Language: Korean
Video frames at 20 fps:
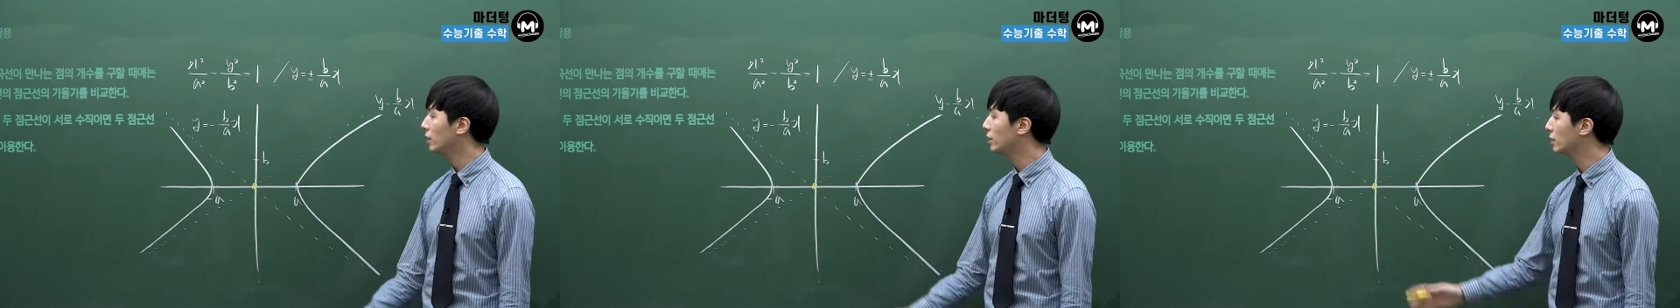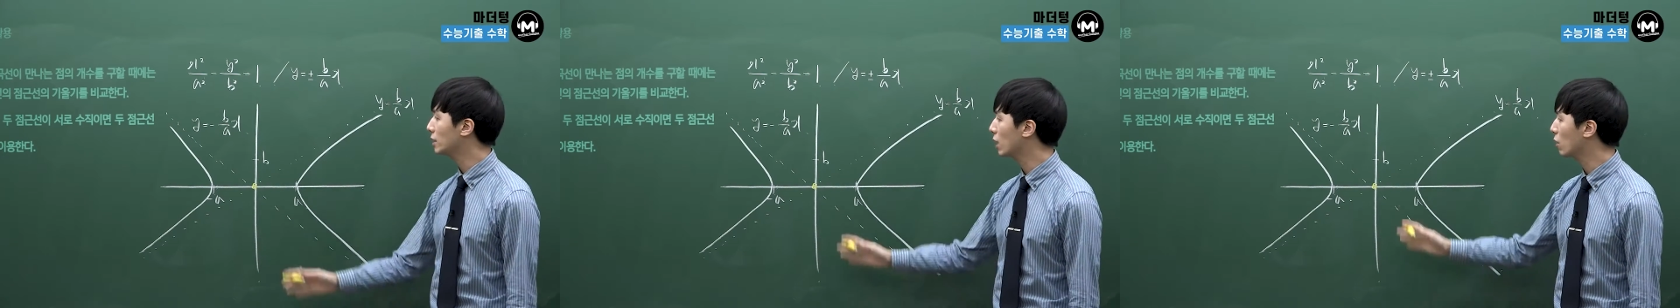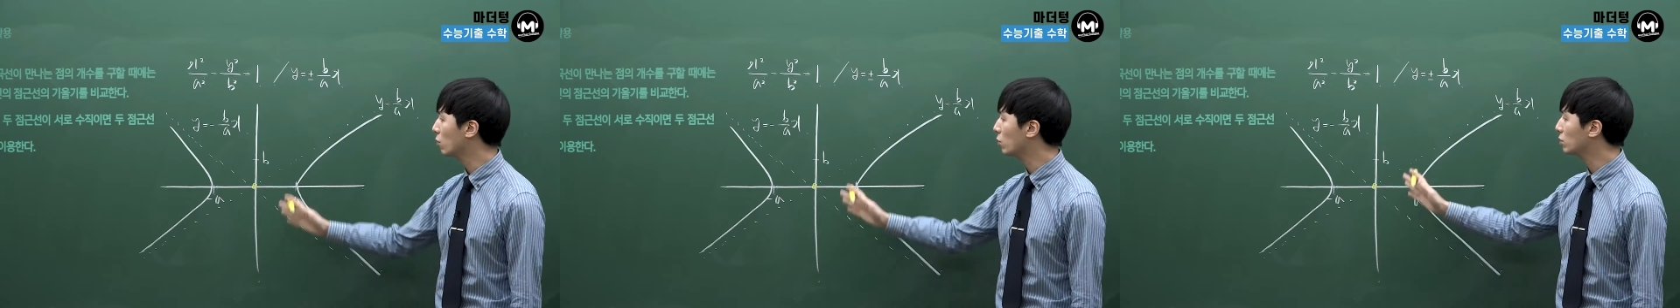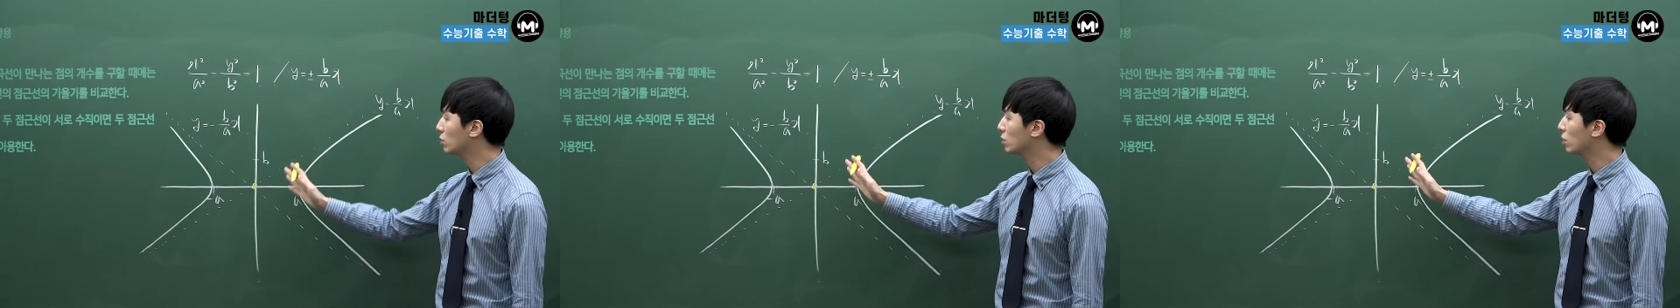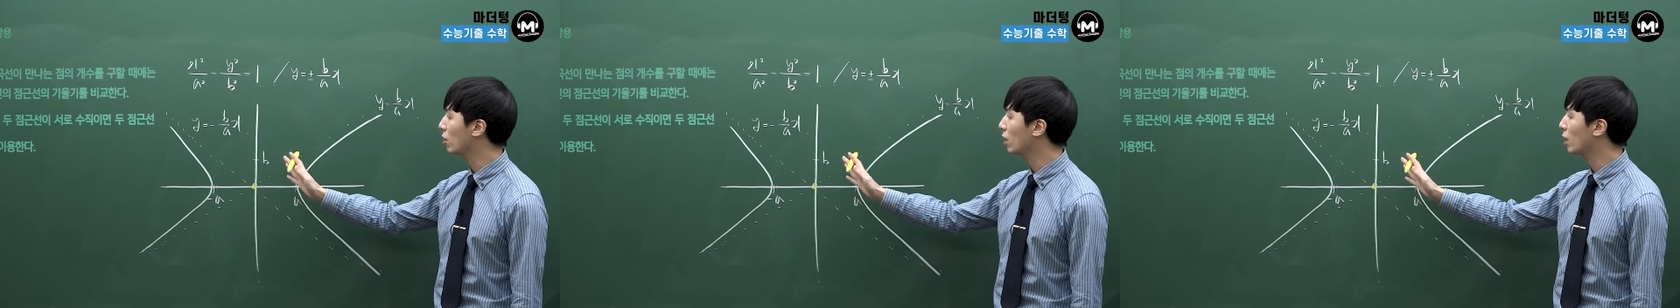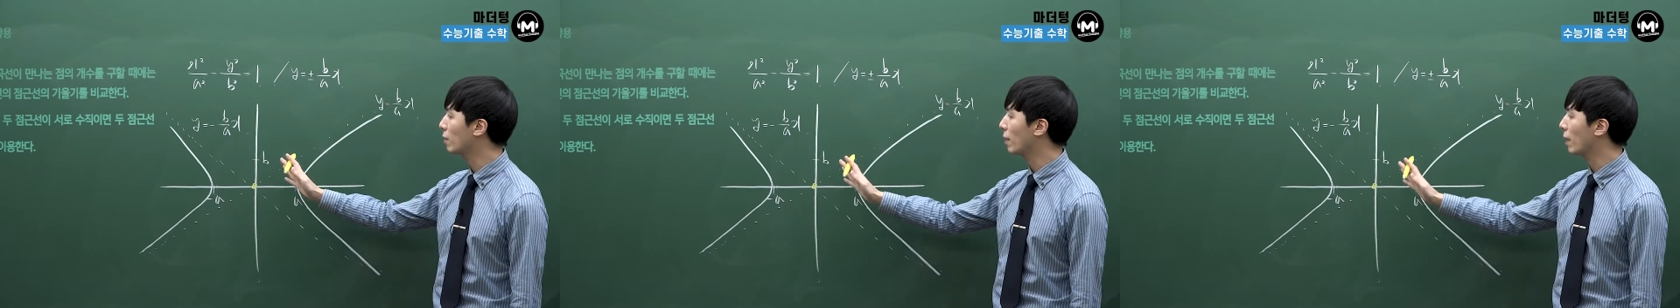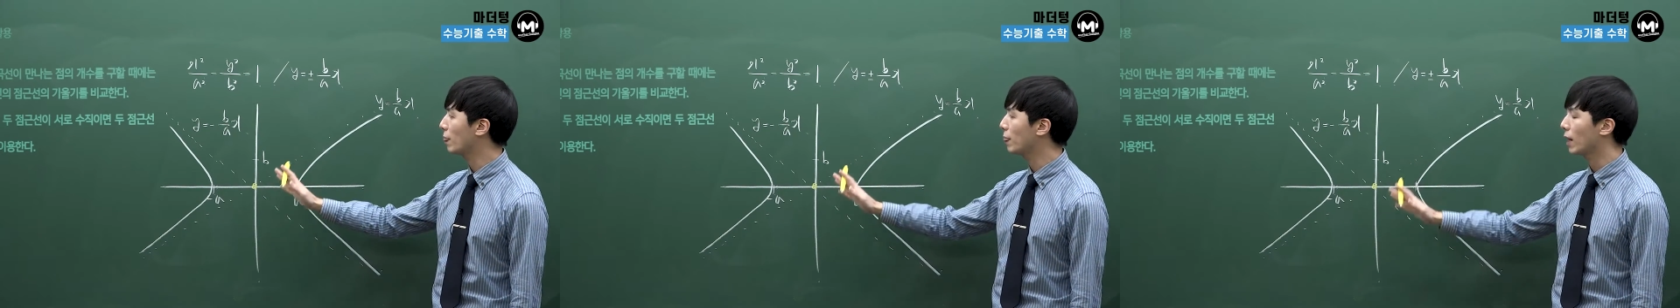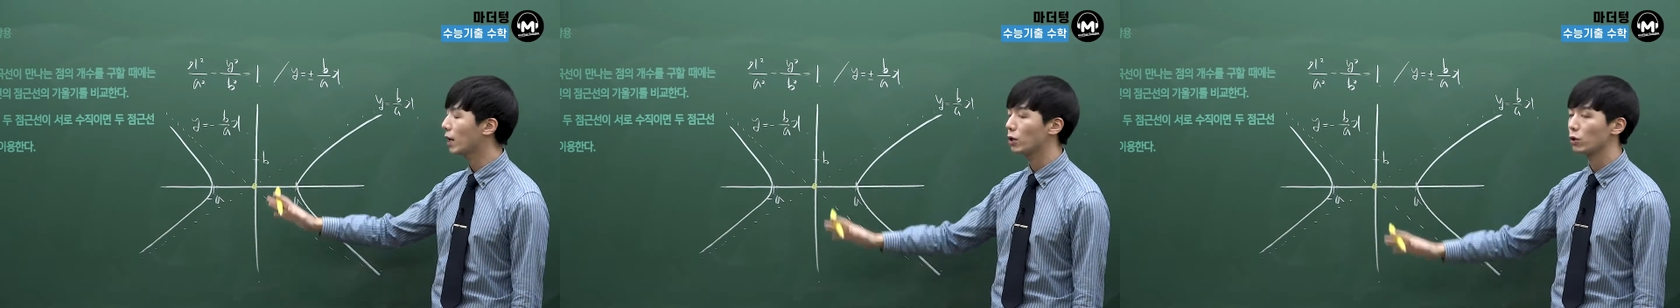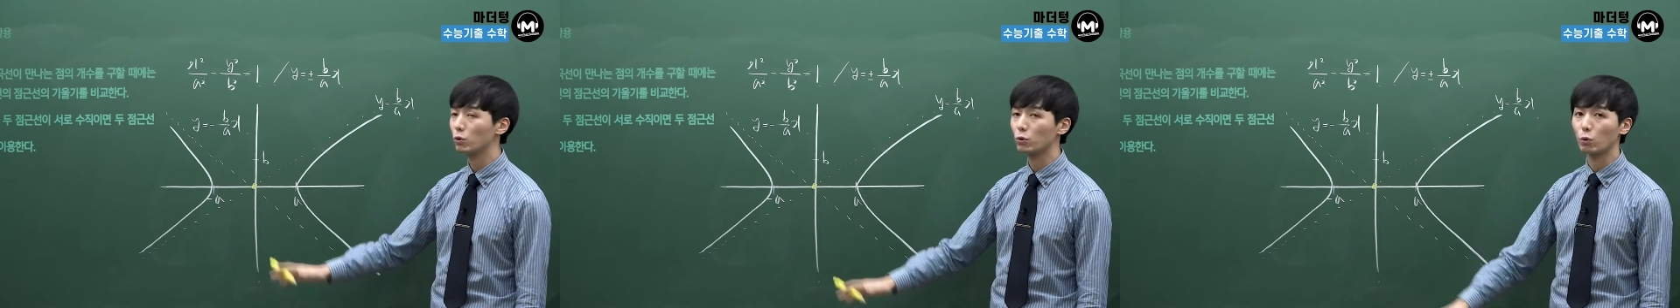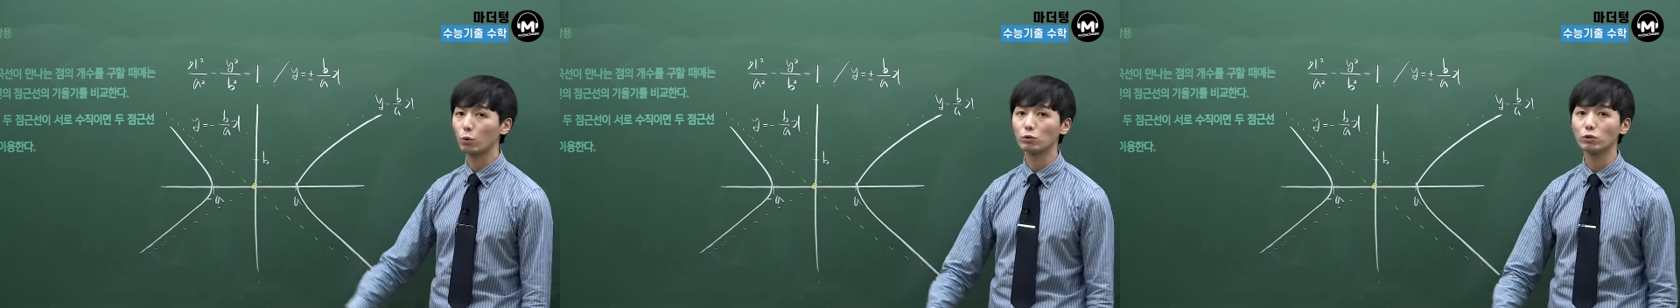일상곡선과
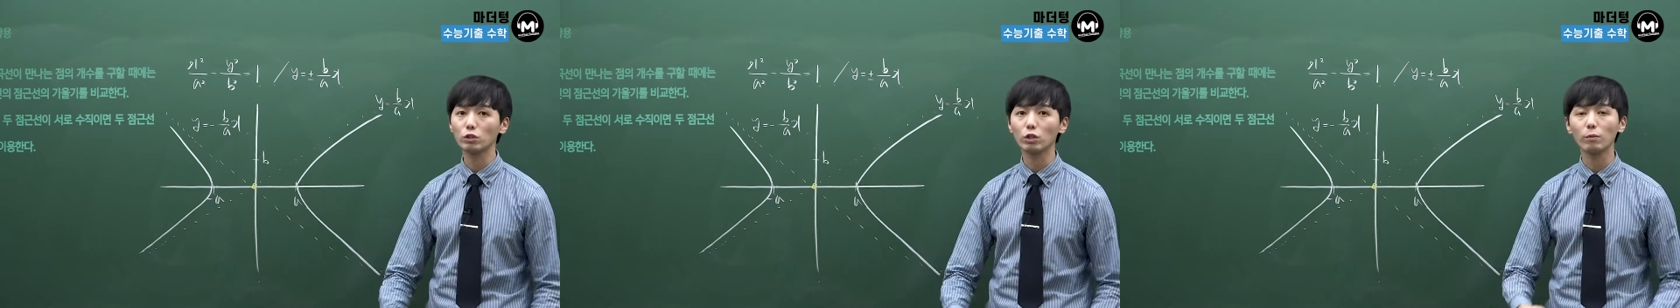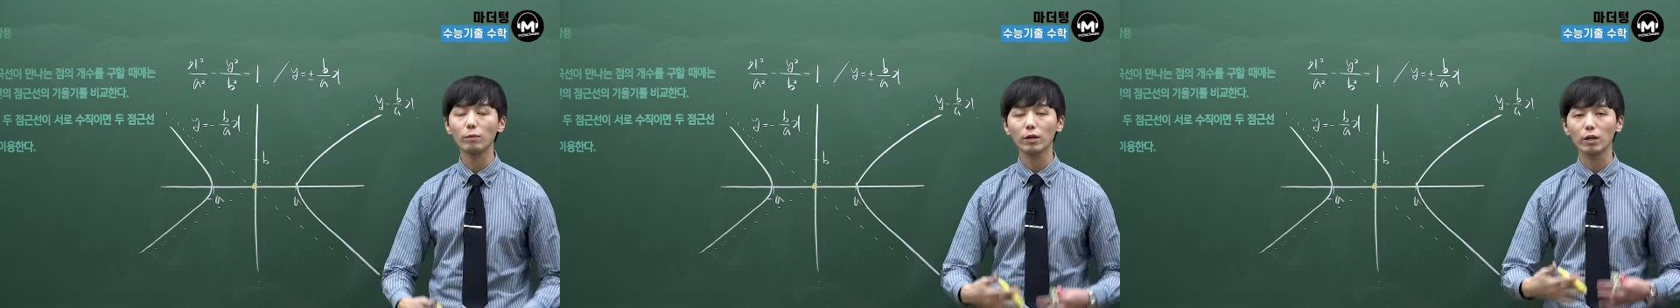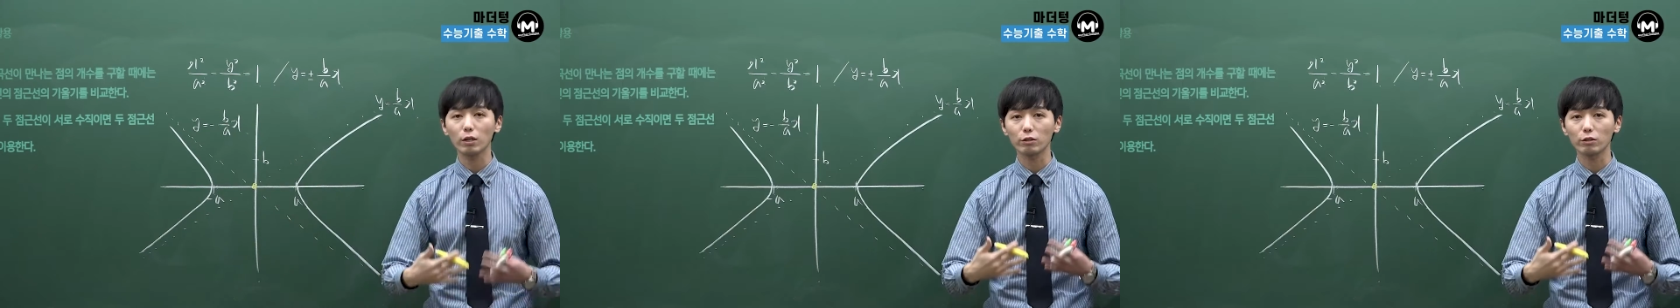만나는 교점의